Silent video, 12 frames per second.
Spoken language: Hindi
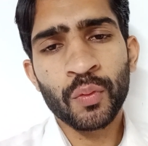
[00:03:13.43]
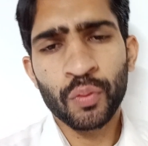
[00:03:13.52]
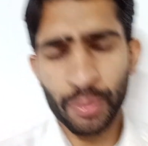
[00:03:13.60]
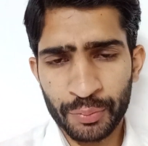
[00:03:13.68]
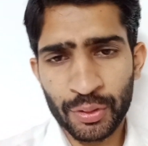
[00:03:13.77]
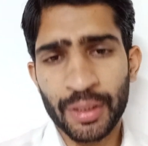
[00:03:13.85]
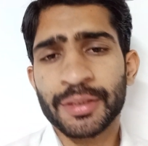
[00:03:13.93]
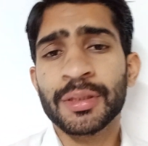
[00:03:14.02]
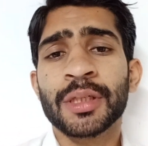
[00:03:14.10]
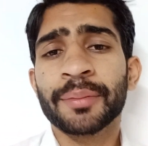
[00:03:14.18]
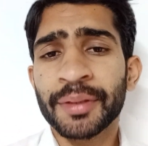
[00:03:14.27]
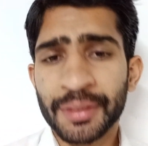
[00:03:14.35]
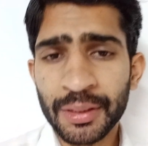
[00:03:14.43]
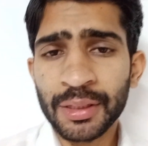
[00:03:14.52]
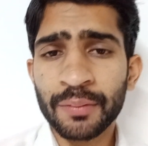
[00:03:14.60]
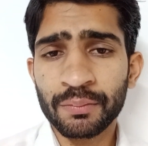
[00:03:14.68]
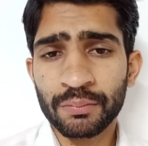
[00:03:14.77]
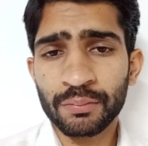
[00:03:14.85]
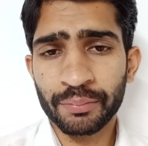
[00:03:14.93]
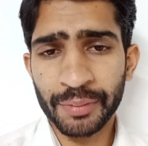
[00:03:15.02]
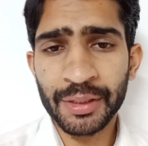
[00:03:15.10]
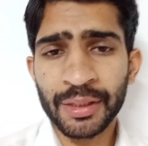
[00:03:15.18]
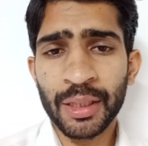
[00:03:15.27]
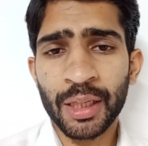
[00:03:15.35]
वो अब सिलेक्शन कमेटी की
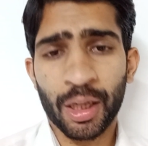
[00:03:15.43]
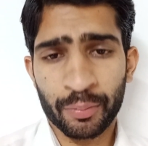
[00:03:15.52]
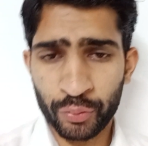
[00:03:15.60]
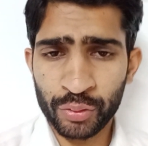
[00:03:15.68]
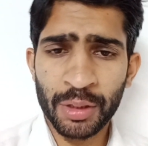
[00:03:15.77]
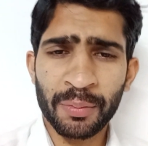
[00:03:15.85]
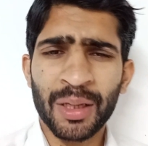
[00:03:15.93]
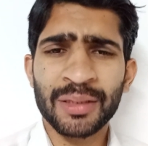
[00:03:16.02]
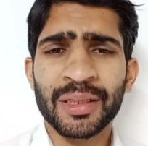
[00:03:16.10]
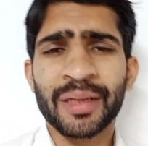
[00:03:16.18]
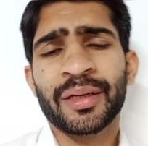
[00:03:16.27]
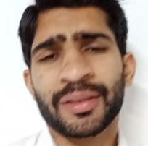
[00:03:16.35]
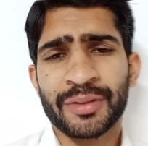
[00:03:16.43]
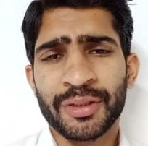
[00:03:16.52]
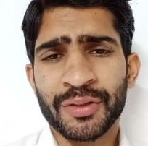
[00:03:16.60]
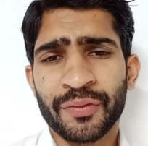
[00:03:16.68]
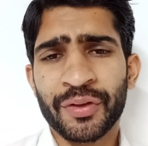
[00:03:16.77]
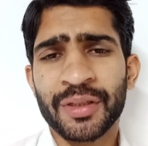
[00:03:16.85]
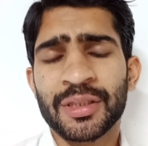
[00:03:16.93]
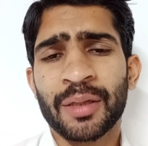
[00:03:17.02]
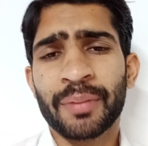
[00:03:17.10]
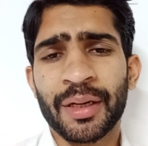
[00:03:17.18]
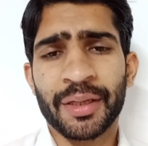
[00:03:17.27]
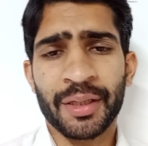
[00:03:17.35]
मीटिंग है आप उनसे बात करें असद शफीक
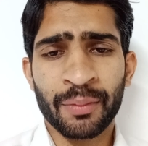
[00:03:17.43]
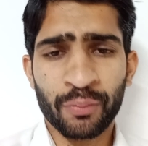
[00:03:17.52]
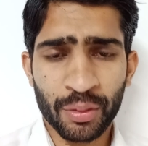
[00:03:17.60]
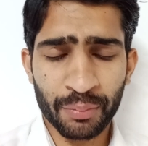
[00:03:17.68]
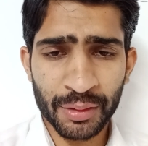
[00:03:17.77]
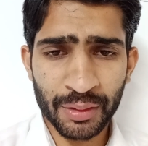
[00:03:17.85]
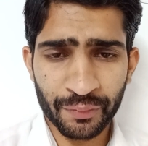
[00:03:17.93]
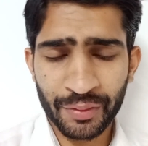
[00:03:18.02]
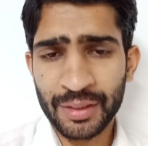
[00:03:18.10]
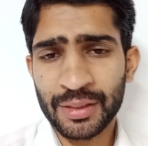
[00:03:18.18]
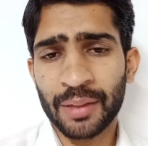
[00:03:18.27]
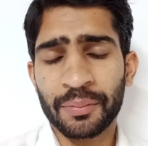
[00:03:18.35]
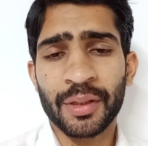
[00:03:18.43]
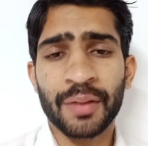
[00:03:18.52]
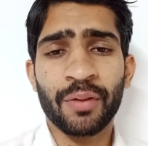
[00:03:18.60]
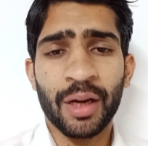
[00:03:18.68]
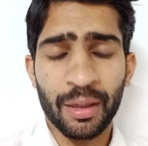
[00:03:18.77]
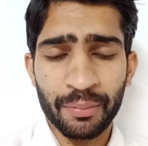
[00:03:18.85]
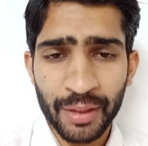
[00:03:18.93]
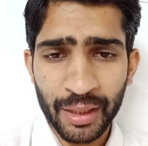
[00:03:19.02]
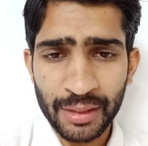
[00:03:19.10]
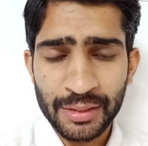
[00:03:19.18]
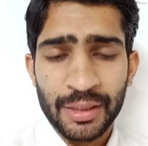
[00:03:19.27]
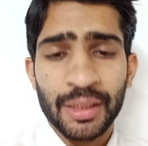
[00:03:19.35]
साहब बैठे हैं मोहम्मद हफीज़ साहब थे बहाब
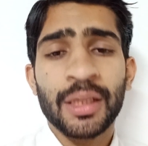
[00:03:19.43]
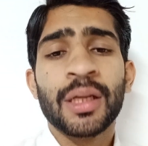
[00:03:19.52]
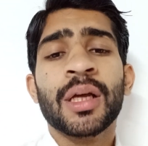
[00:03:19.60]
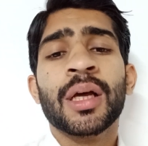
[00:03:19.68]
रियाज थे